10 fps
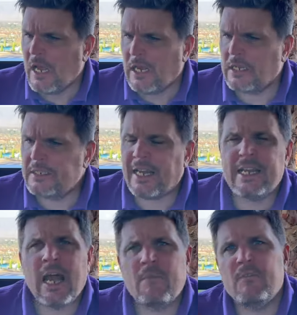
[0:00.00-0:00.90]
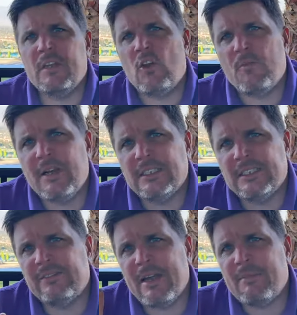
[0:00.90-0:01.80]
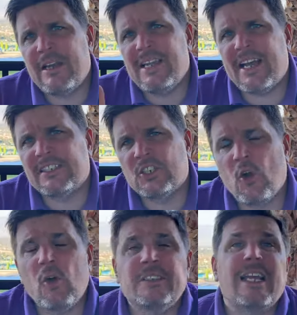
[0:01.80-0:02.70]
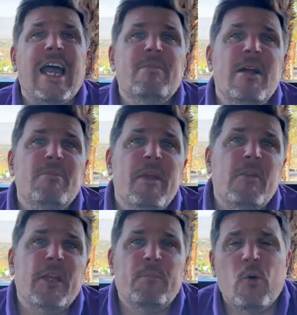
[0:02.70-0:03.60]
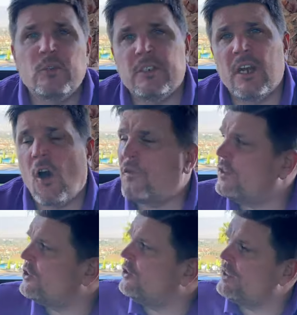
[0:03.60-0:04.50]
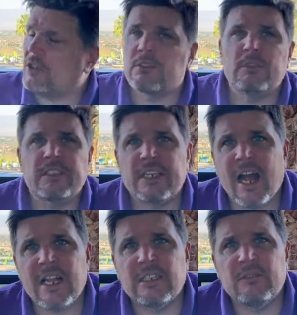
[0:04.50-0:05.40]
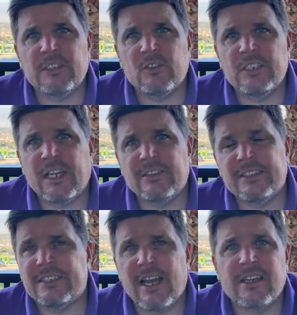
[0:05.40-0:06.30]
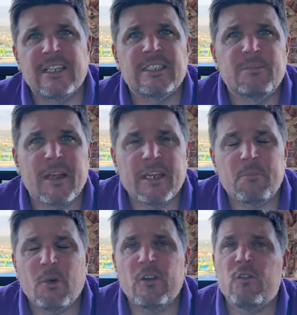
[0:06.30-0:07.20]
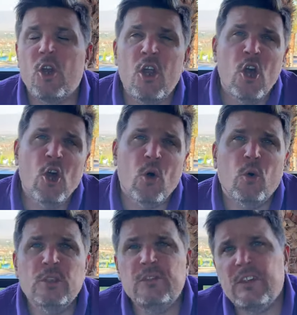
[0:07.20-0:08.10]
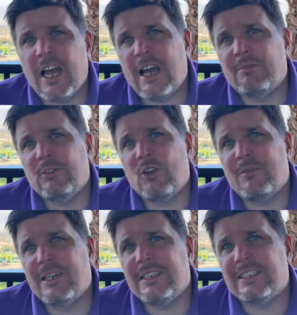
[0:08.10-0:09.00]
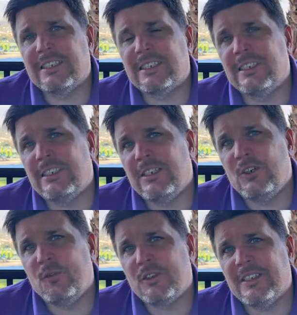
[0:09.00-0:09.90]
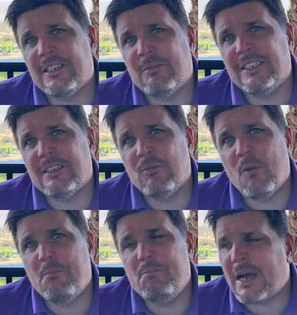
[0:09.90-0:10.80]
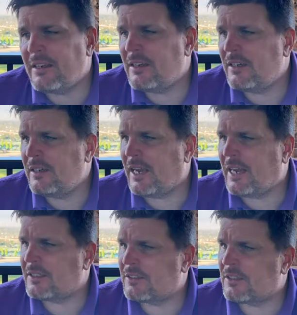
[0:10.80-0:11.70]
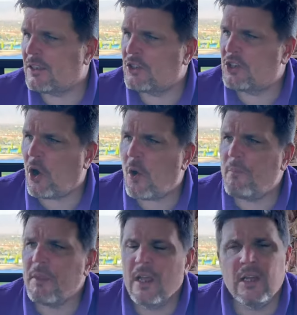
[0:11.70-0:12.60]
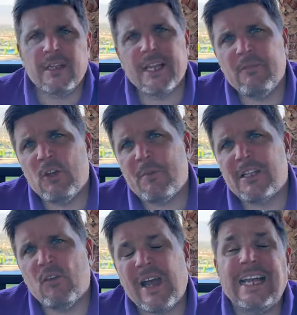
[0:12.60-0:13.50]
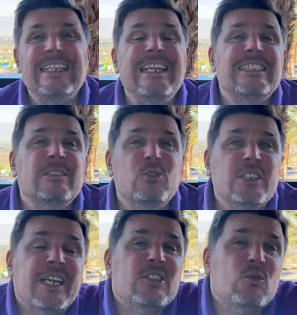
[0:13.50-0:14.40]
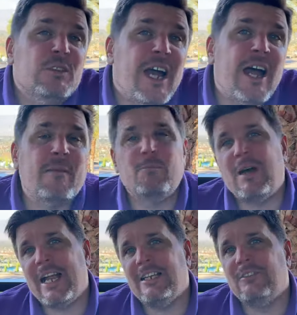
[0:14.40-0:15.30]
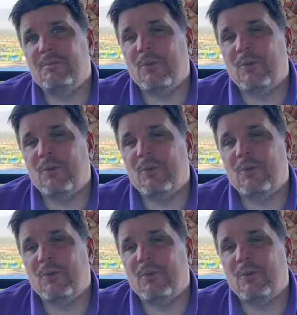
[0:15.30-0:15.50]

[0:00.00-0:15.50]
Äh, dann haben wir nochmal zweimal Last Calls, einmal Marriott-Punkte kaufen, natürlich aus dem Ritz-Carlton, was soll ich anderes sagen als Marriott Bonvoy und wir haben nochmal das äh, Lufthansa Meistermore Bundle and äh, Go. Da gehen wir nochmal drauf ein. Die letzte Möglichkeit, um da Meilen und